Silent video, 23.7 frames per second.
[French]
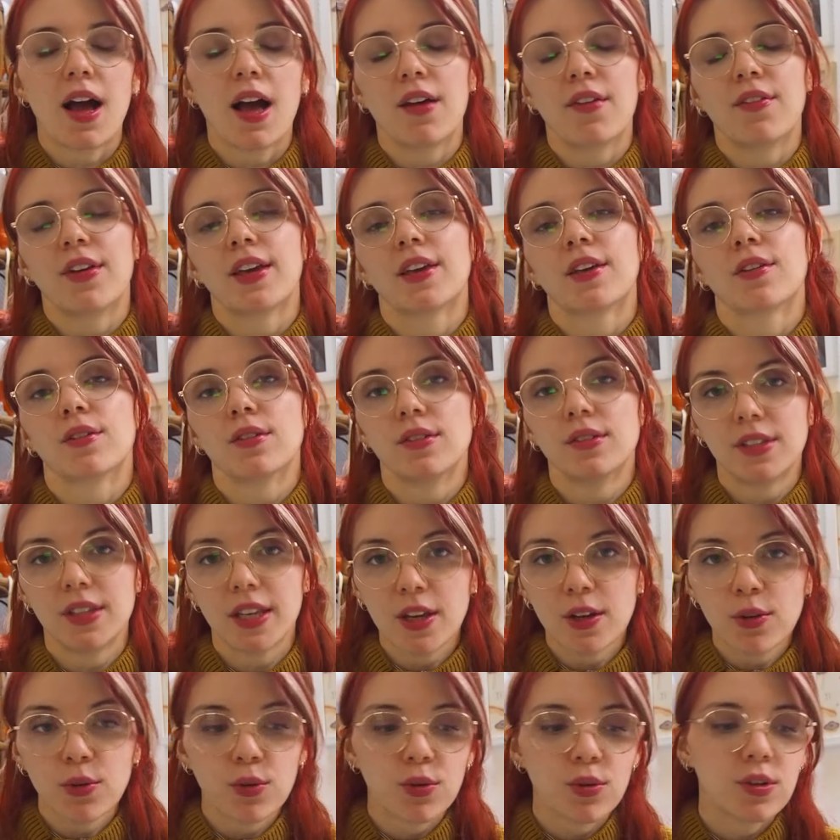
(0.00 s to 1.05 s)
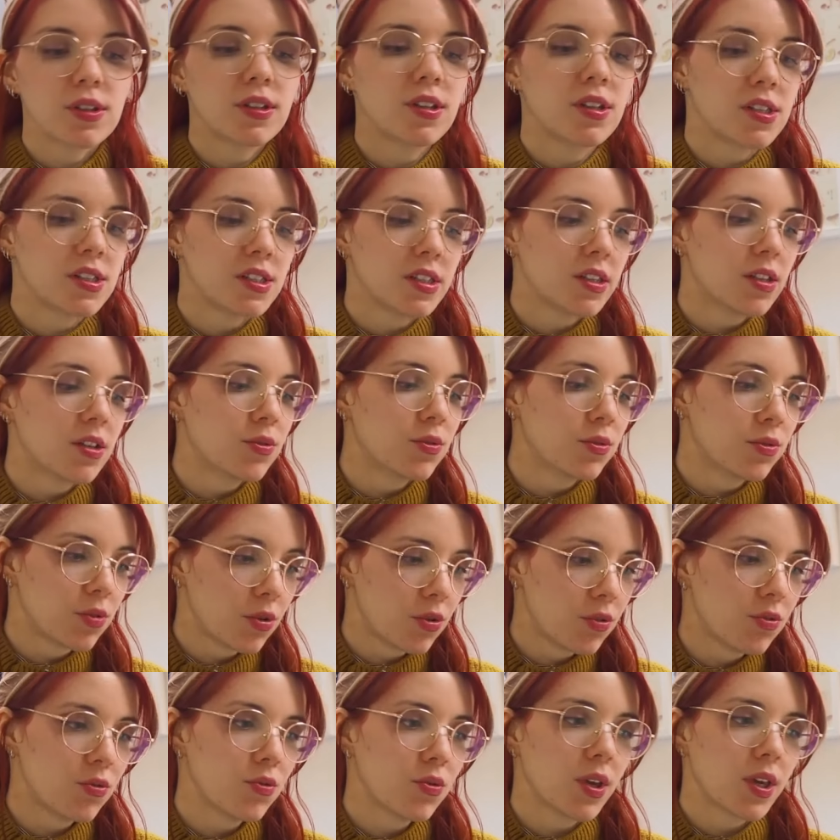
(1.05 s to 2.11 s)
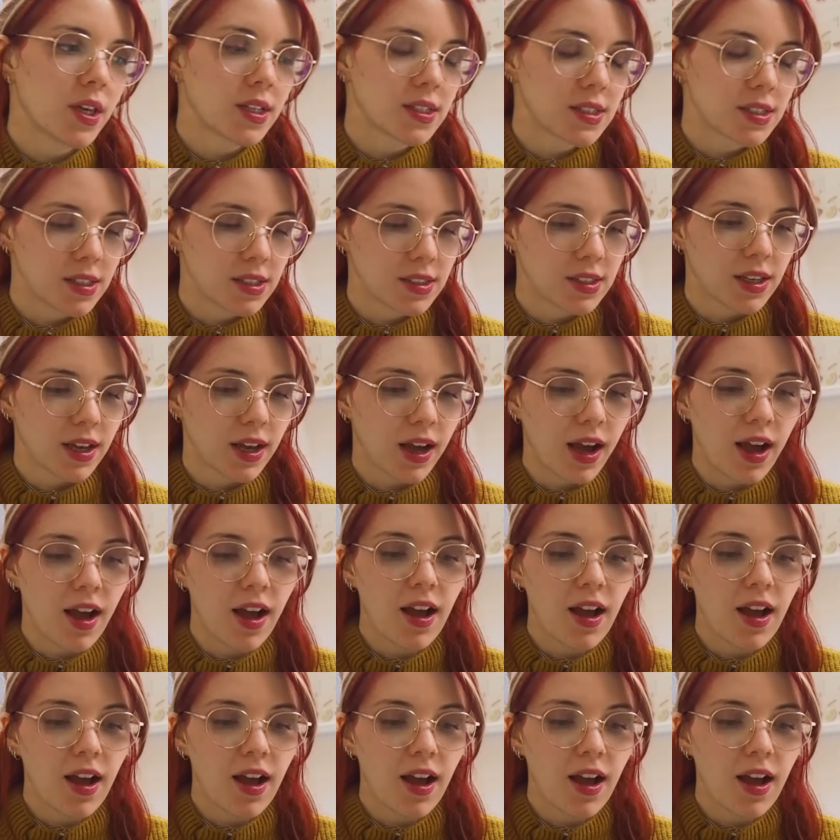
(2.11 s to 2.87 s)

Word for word: avec des hauls, des idées de tenue, etc.